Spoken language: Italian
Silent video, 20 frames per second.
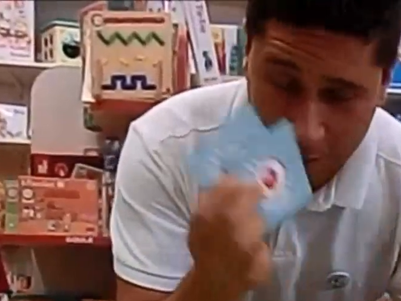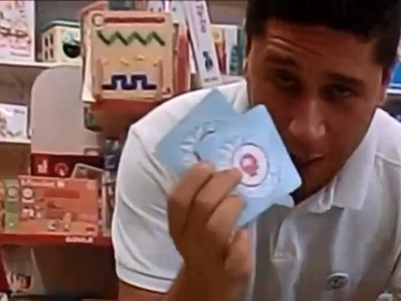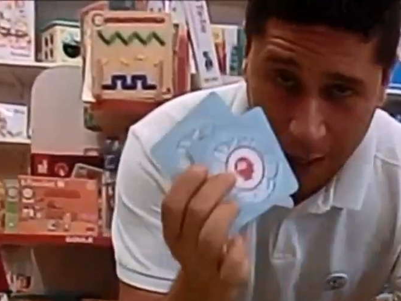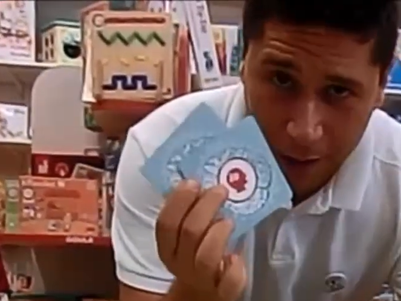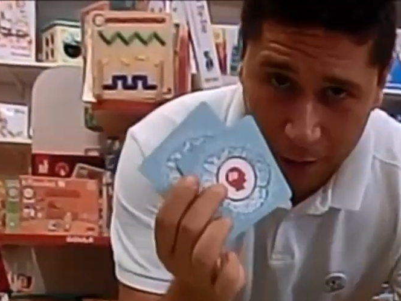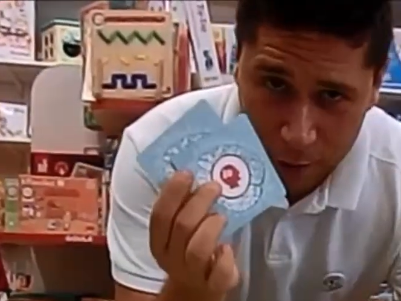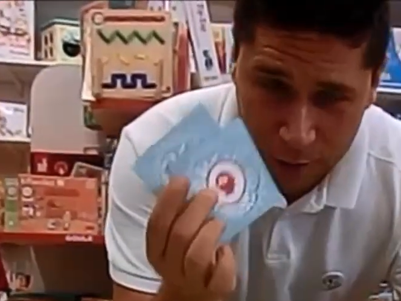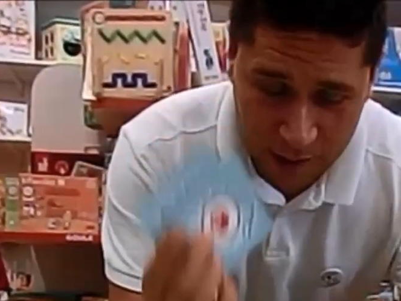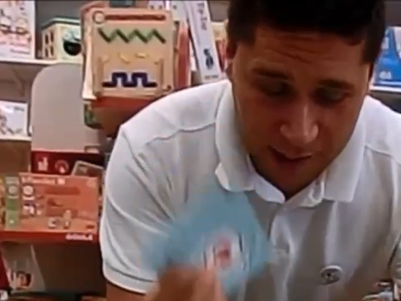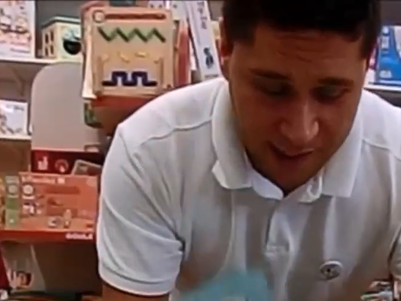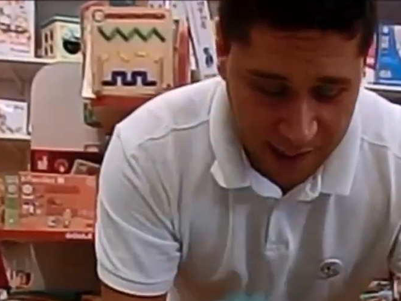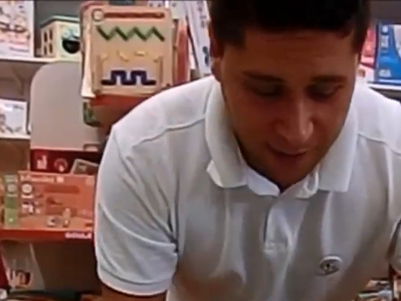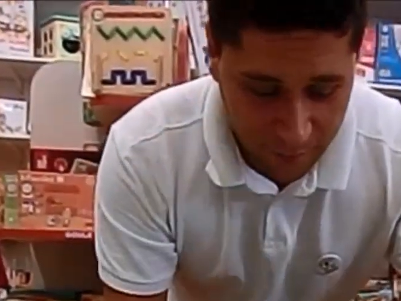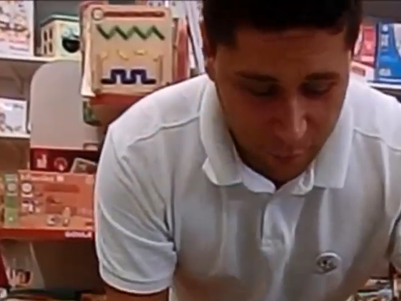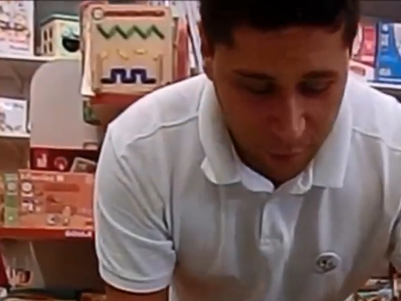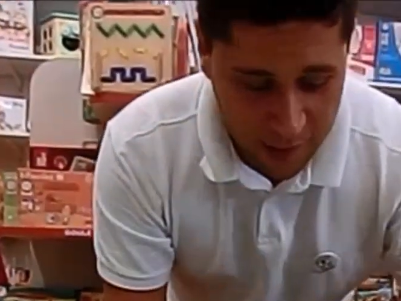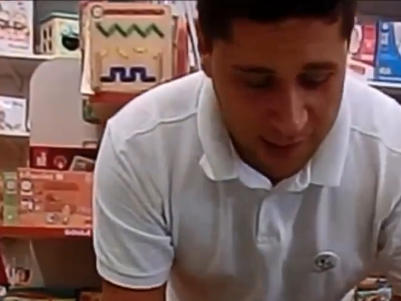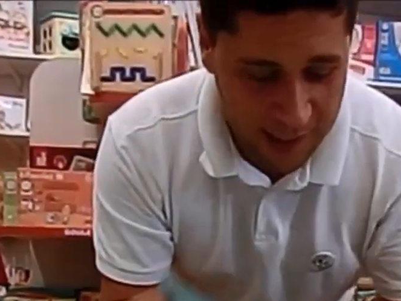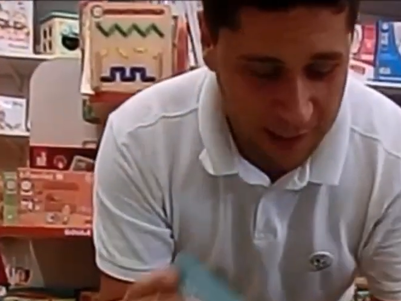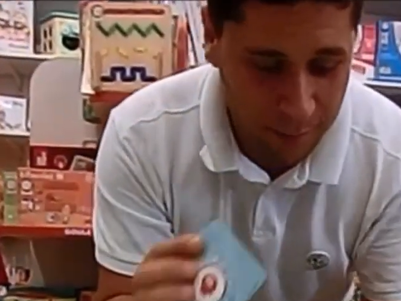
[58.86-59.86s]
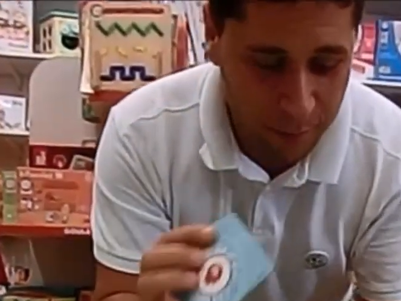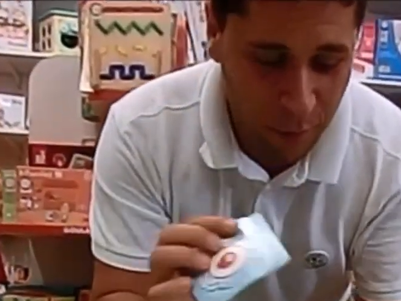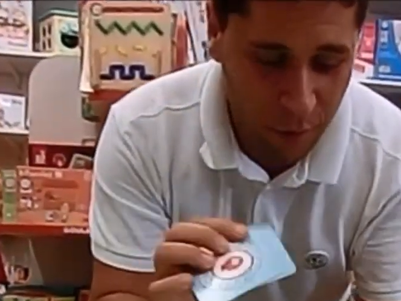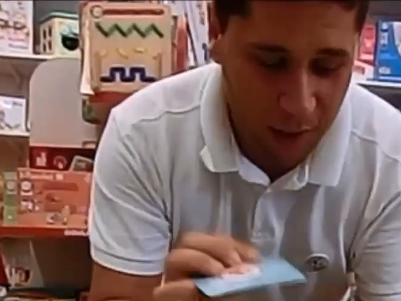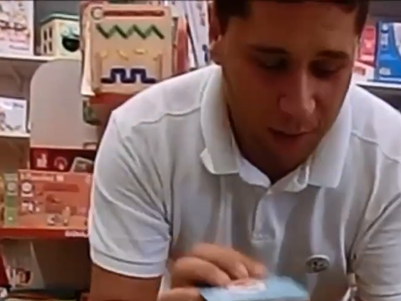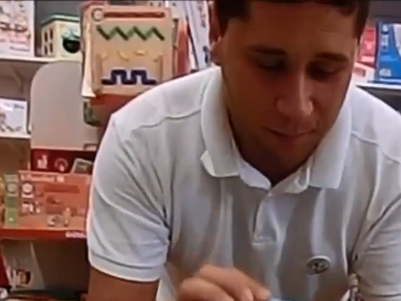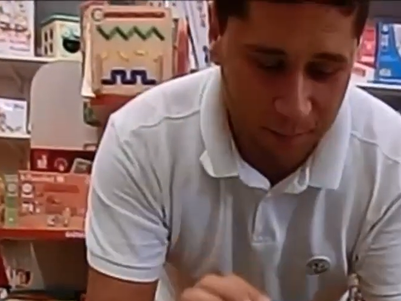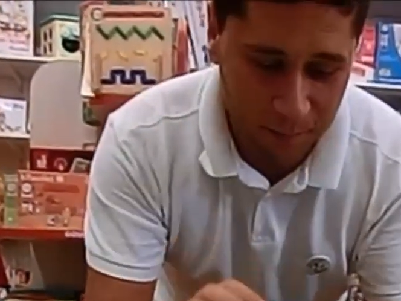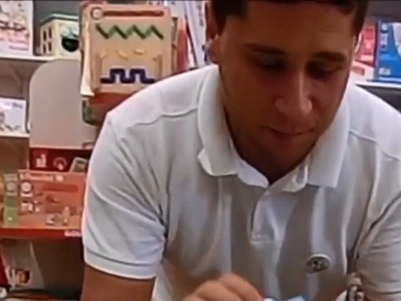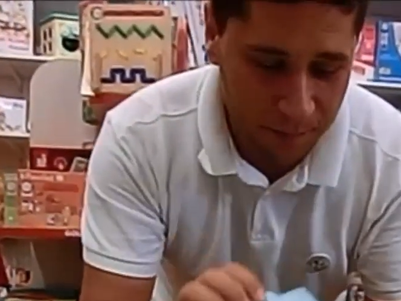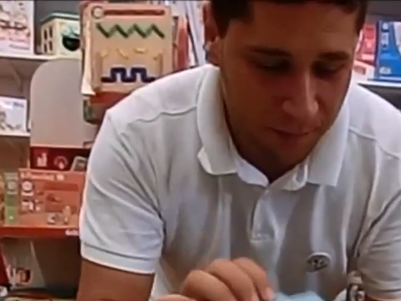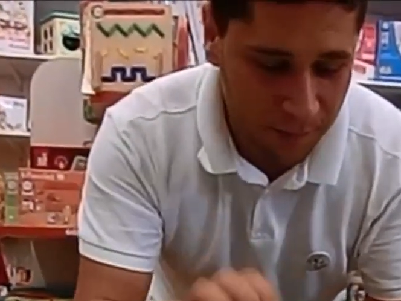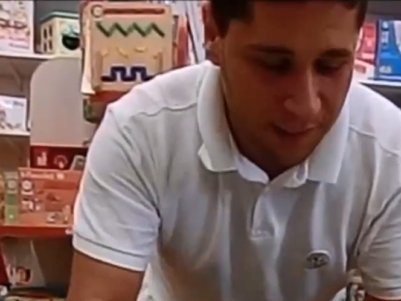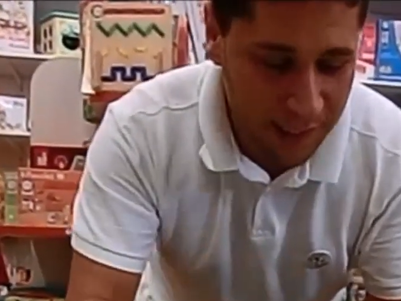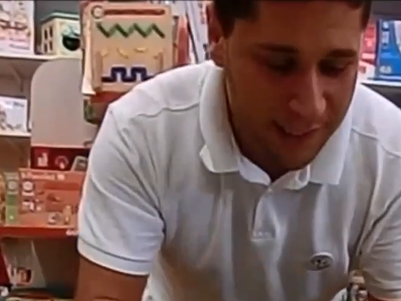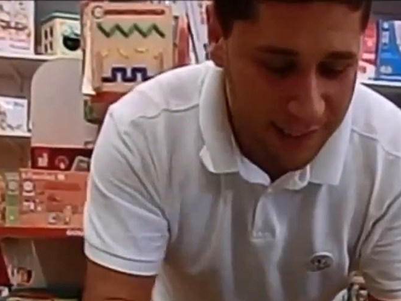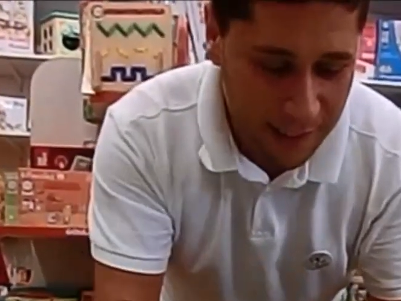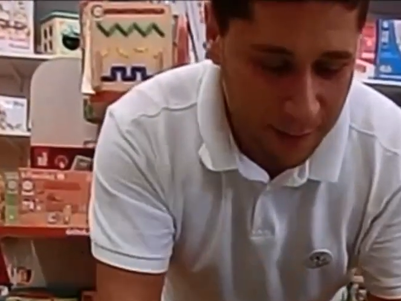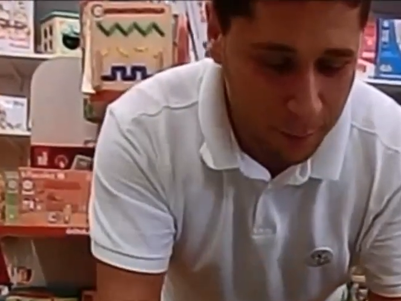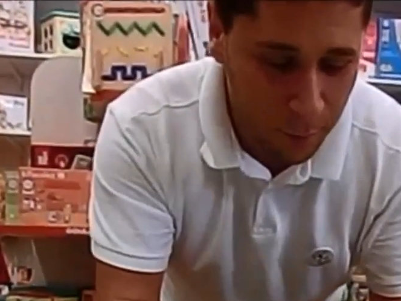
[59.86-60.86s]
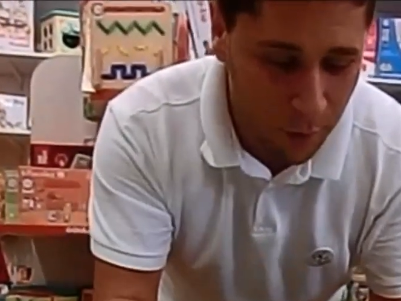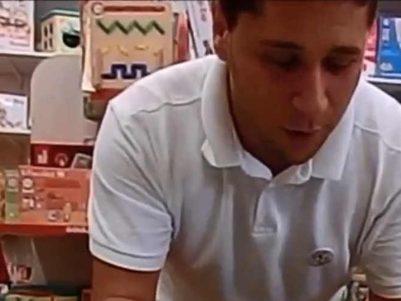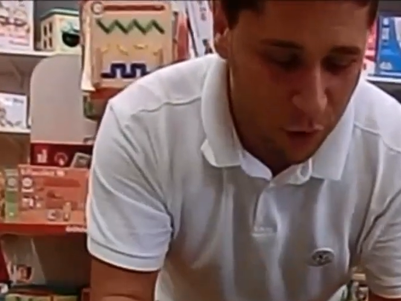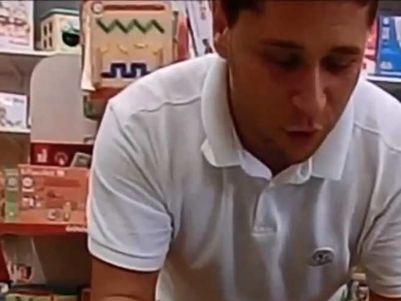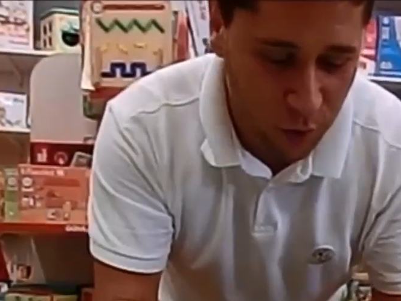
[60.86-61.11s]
A cosa servono i simboli? I simboli